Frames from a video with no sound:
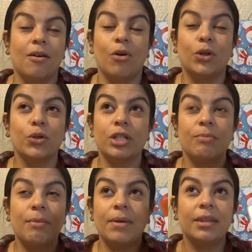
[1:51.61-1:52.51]
cuando se
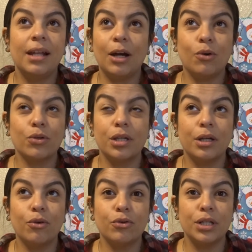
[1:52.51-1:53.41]
me mete la cosa
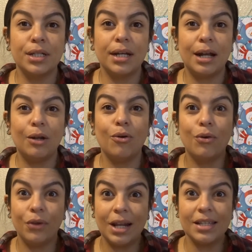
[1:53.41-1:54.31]
de cocinar
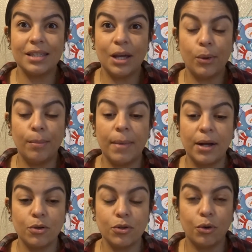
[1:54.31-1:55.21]
algo las tengo en
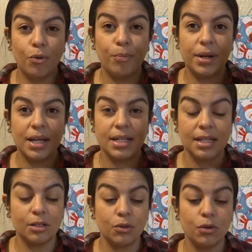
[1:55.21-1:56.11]
manos o compré
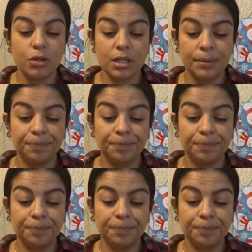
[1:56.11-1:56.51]
estas dos